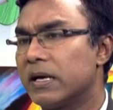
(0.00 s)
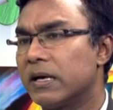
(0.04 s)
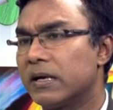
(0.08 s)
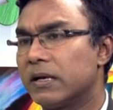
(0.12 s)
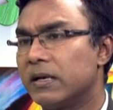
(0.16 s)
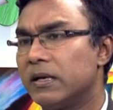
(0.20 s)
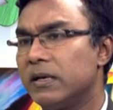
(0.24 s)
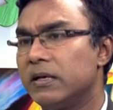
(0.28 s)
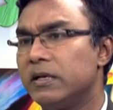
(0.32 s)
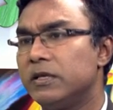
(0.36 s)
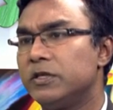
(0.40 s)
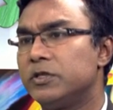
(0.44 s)

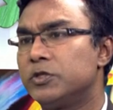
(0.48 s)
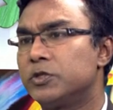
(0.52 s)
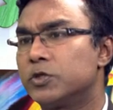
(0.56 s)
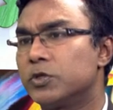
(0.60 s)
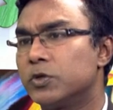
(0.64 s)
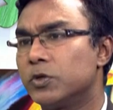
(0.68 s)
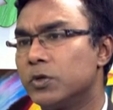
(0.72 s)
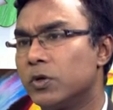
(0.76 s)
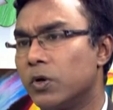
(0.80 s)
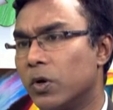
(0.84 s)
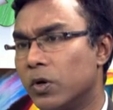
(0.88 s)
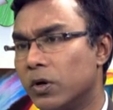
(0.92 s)
থাকলে
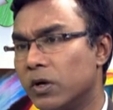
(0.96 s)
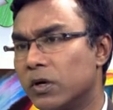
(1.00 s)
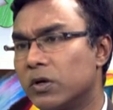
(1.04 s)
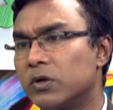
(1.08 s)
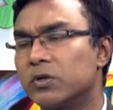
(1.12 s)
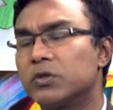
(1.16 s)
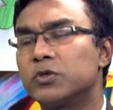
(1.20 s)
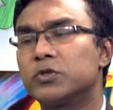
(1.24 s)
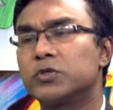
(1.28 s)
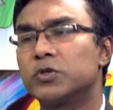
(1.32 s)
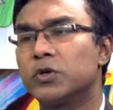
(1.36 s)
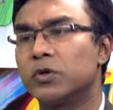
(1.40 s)
নিশ্চয়ই
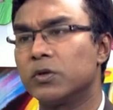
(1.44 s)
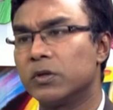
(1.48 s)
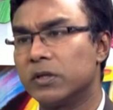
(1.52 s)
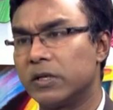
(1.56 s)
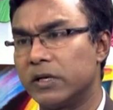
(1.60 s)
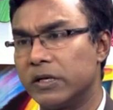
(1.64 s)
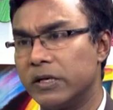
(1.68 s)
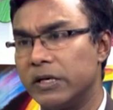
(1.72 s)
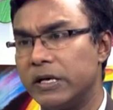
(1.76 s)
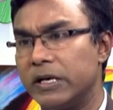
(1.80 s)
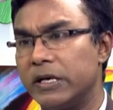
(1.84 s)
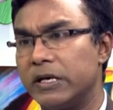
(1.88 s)
অনাগত
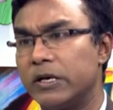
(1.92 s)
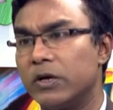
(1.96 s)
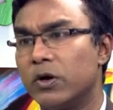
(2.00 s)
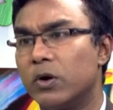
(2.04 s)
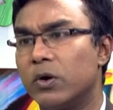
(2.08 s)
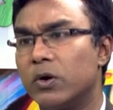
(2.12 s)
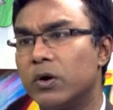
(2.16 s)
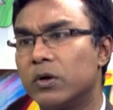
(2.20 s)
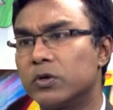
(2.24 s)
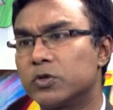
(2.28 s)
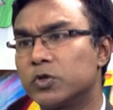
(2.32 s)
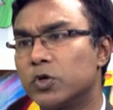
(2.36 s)
সন্তানের এটি
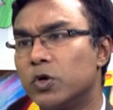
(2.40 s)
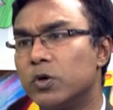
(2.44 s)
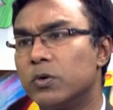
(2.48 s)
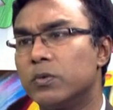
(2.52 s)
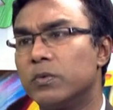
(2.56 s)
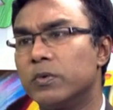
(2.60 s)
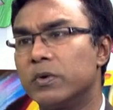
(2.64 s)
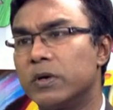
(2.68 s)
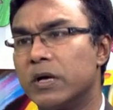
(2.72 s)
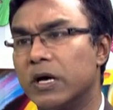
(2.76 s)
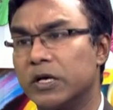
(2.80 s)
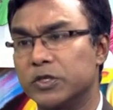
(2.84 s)
হওয়ার
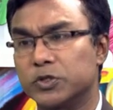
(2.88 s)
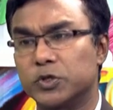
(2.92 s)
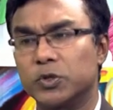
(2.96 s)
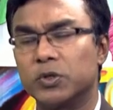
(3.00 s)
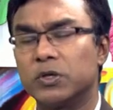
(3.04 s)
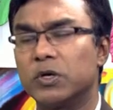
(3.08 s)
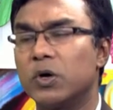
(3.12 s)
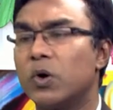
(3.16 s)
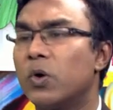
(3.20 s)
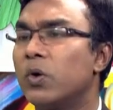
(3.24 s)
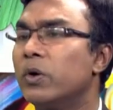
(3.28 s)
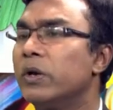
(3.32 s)
সম্ভাবনা
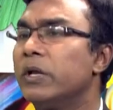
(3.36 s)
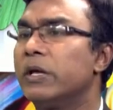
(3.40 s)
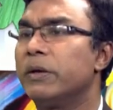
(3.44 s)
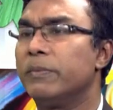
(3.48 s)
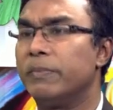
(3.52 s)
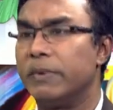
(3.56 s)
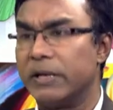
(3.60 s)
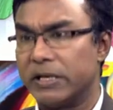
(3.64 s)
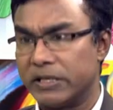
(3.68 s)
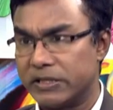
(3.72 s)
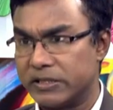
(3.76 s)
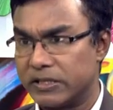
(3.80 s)
আশঙ্কা অনেক
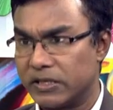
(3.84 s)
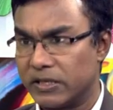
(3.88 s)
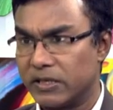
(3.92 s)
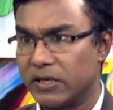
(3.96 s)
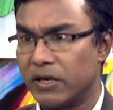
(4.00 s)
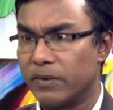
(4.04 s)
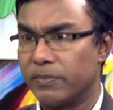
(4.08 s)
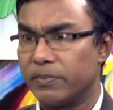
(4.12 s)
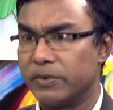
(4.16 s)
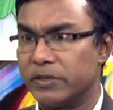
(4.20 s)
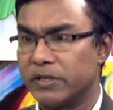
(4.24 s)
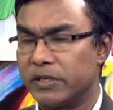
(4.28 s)
বেড়ে যায়
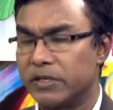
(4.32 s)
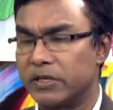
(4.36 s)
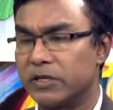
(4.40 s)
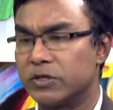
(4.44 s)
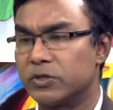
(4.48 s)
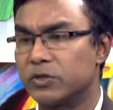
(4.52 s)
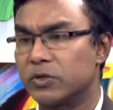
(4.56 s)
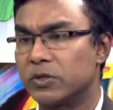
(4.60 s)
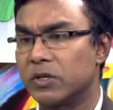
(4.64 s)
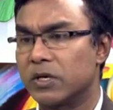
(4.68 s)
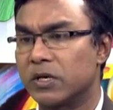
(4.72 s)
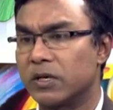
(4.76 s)
আপনি যেটা
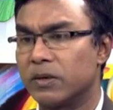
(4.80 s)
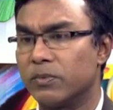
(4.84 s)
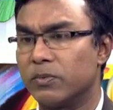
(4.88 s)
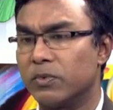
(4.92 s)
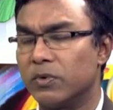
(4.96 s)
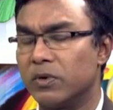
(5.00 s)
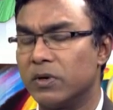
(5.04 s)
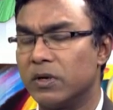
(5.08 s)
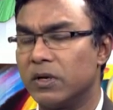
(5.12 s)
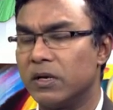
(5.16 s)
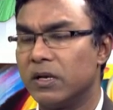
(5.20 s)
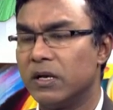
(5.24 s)
কিছুক্ষণ আগে
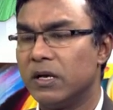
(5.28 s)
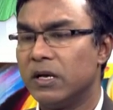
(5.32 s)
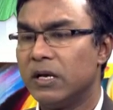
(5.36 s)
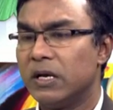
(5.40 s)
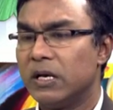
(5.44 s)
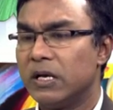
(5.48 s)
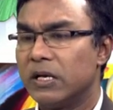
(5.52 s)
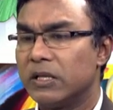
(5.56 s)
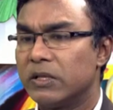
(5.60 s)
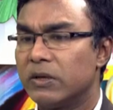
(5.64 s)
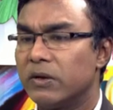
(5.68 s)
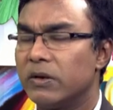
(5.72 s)
বললেন
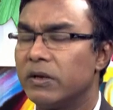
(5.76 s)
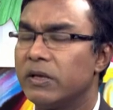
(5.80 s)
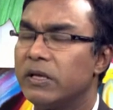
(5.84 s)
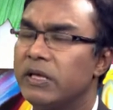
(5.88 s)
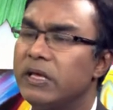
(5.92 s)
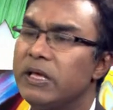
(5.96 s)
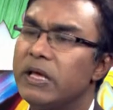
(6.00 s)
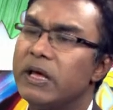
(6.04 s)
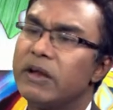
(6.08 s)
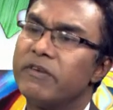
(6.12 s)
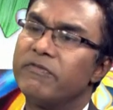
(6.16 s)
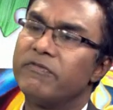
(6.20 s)
তাহলে
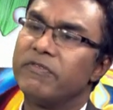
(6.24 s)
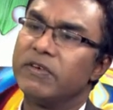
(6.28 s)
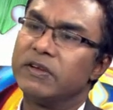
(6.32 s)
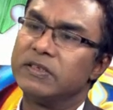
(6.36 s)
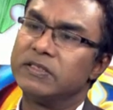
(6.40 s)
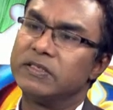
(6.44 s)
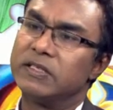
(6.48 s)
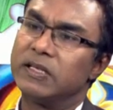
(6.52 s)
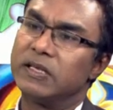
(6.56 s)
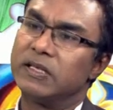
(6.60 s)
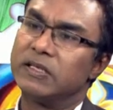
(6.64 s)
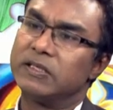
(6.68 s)
কি
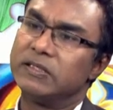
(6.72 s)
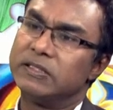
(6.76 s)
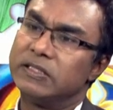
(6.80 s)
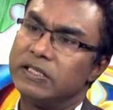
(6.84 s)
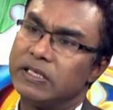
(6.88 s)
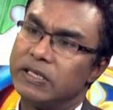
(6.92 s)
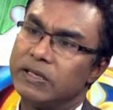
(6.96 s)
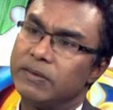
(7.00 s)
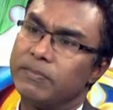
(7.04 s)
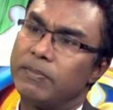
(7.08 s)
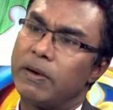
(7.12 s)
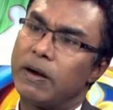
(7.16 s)
অ্যাডভাইস দেন
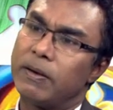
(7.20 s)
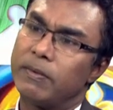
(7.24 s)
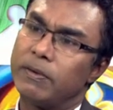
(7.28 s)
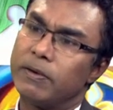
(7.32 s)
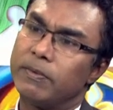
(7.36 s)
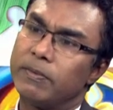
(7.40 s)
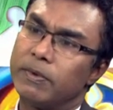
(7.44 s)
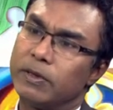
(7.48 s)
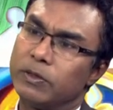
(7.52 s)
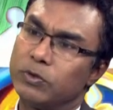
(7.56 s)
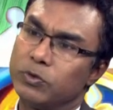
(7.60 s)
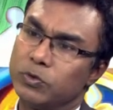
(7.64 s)
যে বাবা
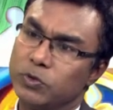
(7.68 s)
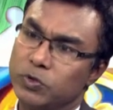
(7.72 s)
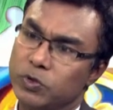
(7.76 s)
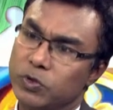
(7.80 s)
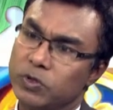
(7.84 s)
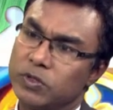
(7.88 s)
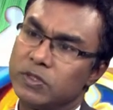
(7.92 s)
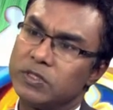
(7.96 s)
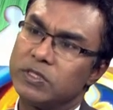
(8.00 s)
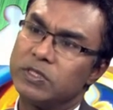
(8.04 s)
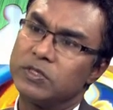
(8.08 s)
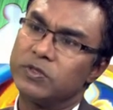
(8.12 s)
মা
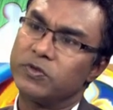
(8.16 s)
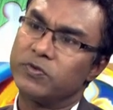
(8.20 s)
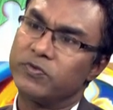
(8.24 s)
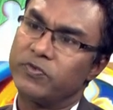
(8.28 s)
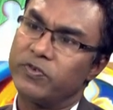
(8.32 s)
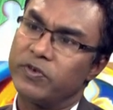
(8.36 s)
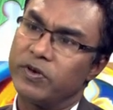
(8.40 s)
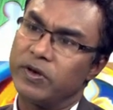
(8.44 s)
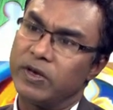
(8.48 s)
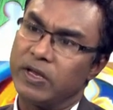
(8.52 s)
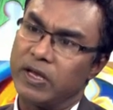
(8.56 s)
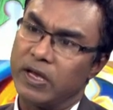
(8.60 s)
দুজনে
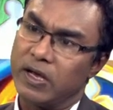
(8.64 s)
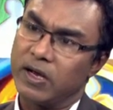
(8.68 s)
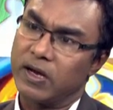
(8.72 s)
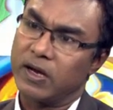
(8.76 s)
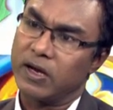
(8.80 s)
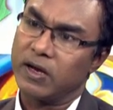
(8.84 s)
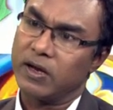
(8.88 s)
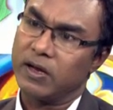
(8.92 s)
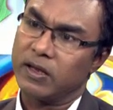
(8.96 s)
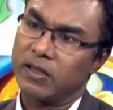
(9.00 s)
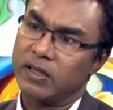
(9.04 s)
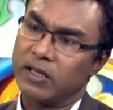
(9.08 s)
সিজোফ্রেনিয়া
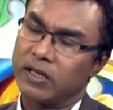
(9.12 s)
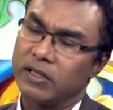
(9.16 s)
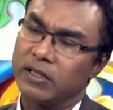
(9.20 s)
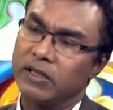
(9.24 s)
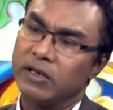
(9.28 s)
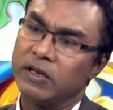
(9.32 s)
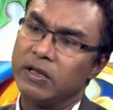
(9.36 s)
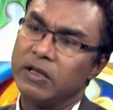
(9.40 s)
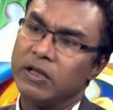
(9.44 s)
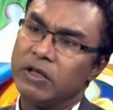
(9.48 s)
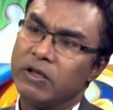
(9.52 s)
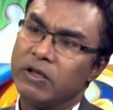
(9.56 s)
তাদের